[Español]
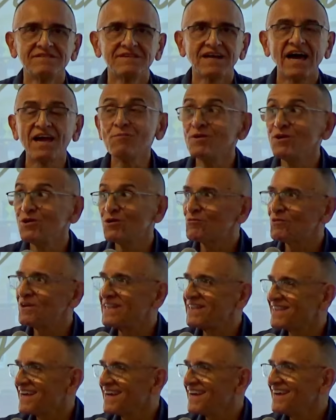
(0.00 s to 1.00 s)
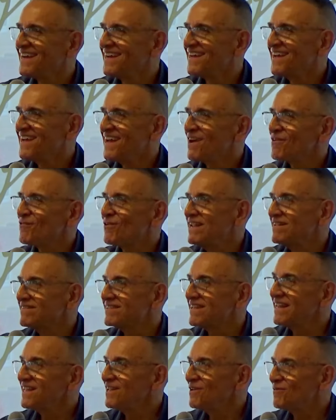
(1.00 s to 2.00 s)
Ahí me doy cuenta cuál
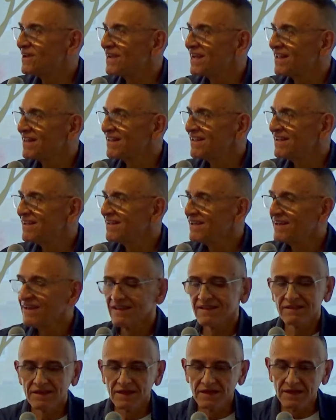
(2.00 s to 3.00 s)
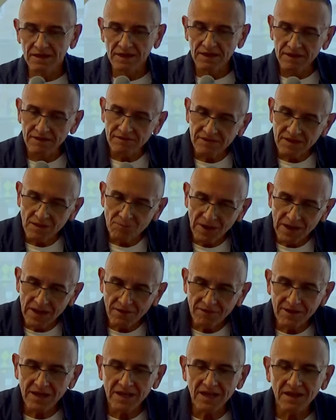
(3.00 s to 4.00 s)
es el nivel de esta
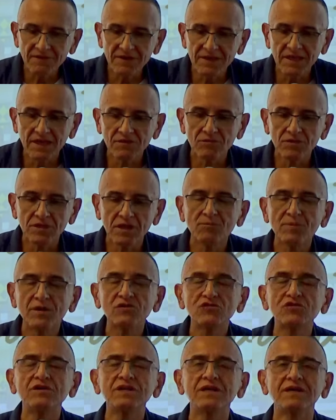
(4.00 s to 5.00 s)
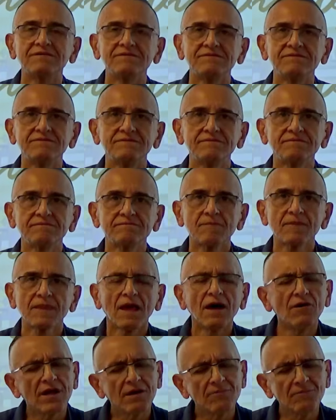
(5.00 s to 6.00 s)
palabra en la vida de una persona.
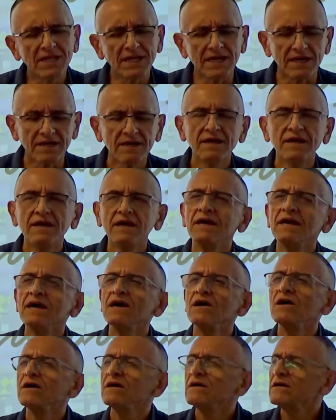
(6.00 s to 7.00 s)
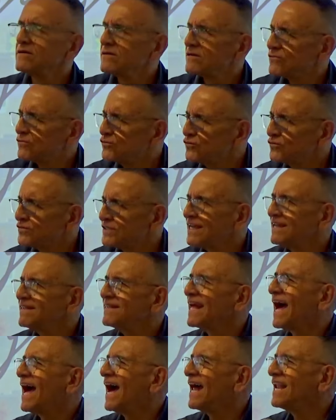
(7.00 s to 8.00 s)
Ahora miren,
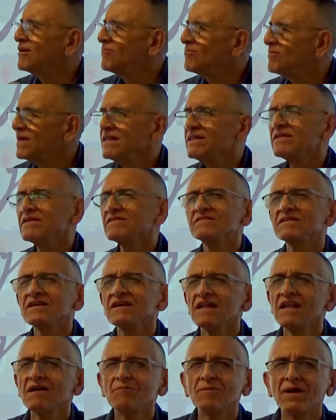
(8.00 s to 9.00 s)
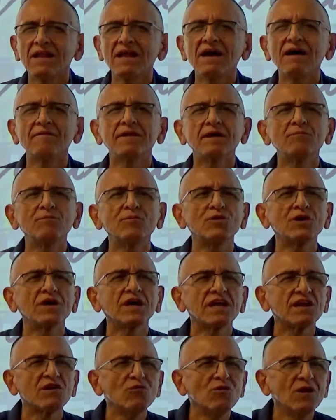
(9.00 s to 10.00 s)
usted aliméntese de la palabra
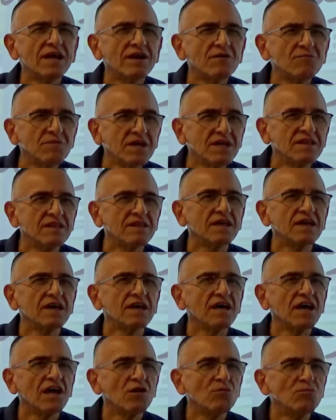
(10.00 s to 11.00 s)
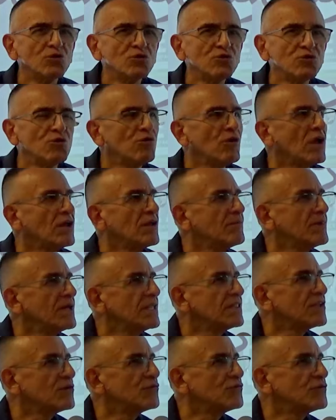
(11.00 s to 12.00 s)
porque regularmente el mundo lo
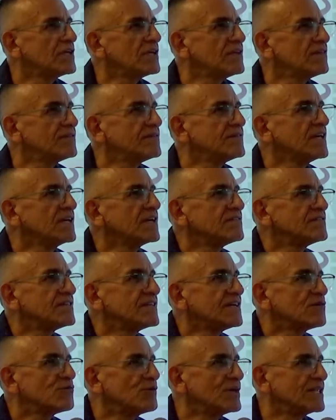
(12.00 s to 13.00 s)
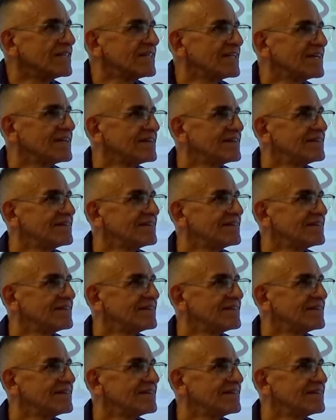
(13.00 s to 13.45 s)
alimenta a usted sin que se dé cuenta.